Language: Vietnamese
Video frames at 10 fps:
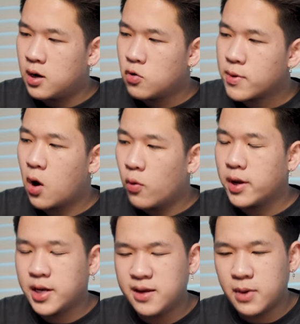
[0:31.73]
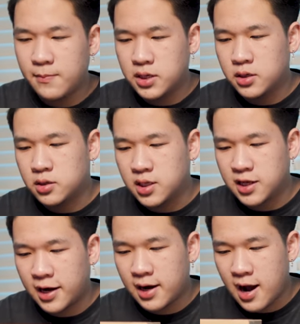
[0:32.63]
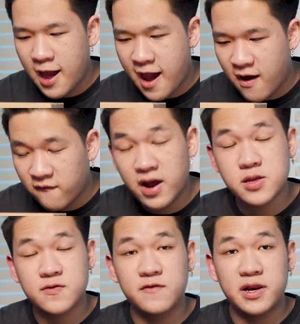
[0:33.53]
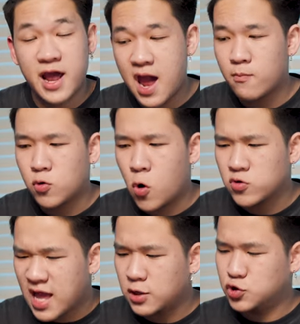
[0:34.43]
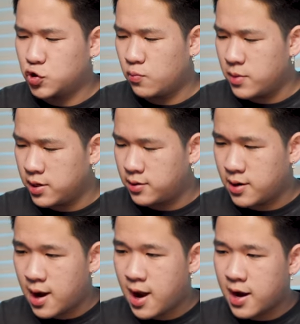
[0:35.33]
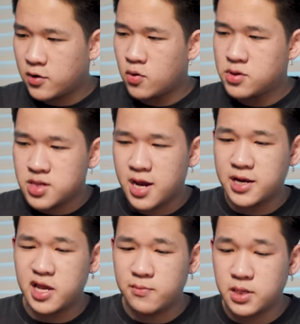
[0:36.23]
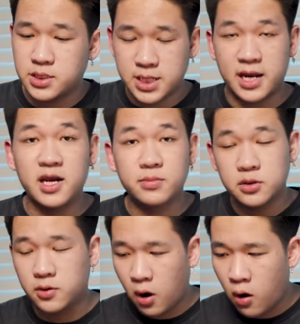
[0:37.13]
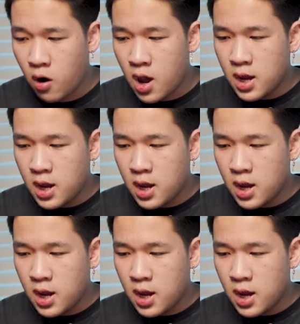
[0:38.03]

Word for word: Lúc đầu ấy, khi mà mình nhận được tin nhắn là Vans Việt Nam có tặng cho mình hai đôi giày để mình trải nghiệm thử nó,